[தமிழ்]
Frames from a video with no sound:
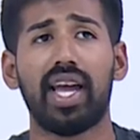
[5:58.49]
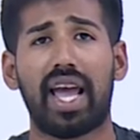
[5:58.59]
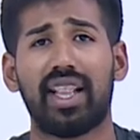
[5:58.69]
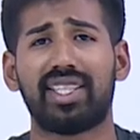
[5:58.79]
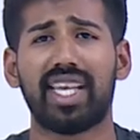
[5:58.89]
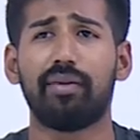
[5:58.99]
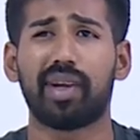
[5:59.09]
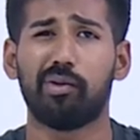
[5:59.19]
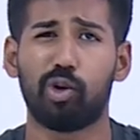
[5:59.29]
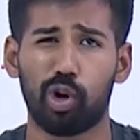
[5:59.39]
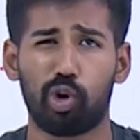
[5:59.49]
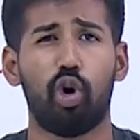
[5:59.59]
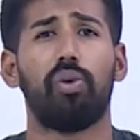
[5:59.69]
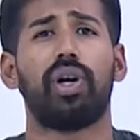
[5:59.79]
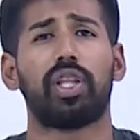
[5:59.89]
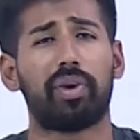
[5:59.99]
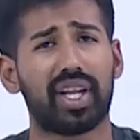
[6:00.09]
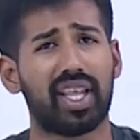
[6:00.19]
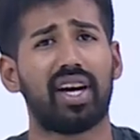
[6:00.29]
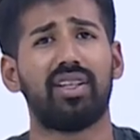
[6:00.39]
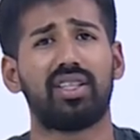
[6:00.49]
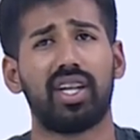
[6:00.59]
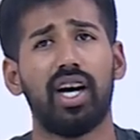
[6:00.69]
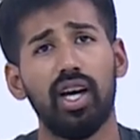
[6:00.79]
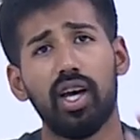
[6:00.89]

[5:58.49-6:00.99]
அட் த சேம் டைம் உங்களுக்கு கோவம் அந்த மாதிரி எதாவது இருந்துச்சுன்னா